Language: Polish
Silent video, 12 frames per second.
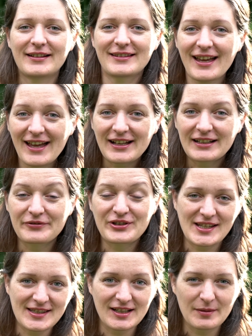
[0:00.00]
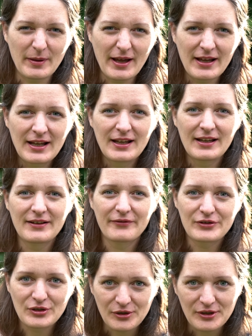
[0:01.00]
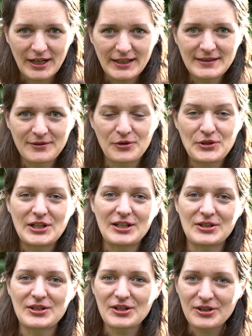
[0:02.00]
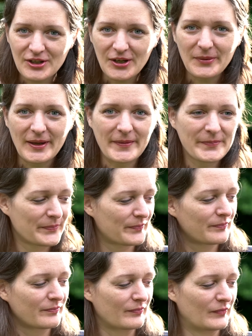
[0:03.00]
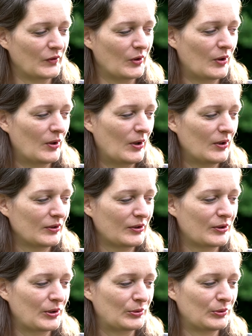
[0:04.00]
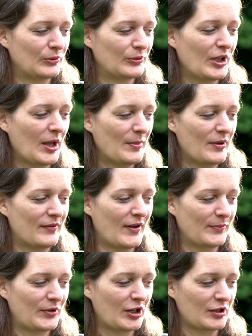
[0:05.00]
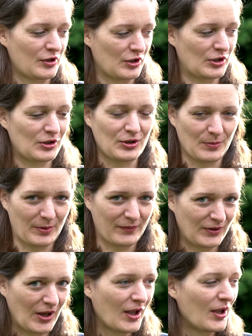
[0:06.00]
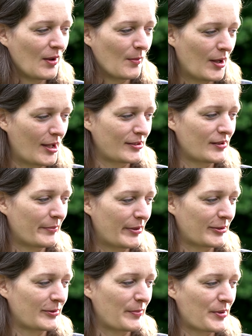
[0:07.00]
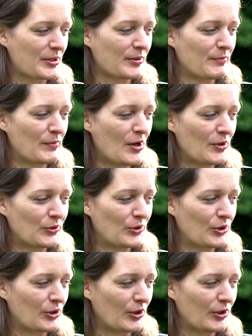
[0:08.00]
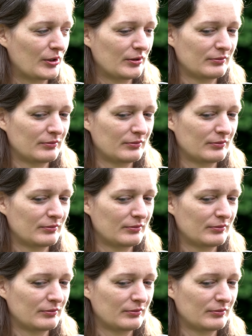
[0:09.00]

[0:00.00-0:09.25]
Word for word: Tak, wszyscy chyba wczoraj skończyliście szkołę. No, gratulujemy Wam. Teraz jesteście pewnie bardzo, bardzo, bardzo mądrzy